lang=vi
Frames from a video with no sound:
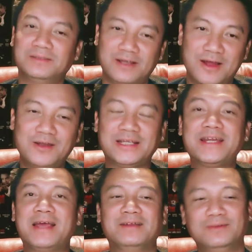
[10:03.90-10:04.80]
đó nó xảy
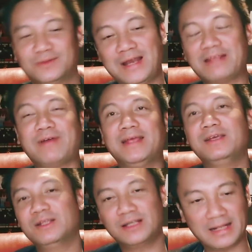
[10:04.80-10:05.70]
ra tức là như vậy
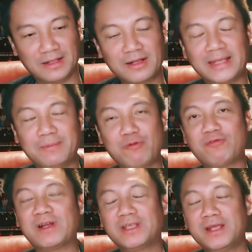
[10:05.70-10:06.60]
tức là những cái gì mà quốc
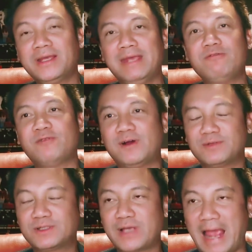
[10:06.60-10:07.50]
võ đã chứng kiến quốc võ
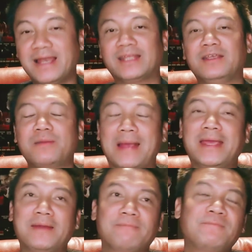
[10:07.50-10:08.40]
kể lại cho các bạn nghe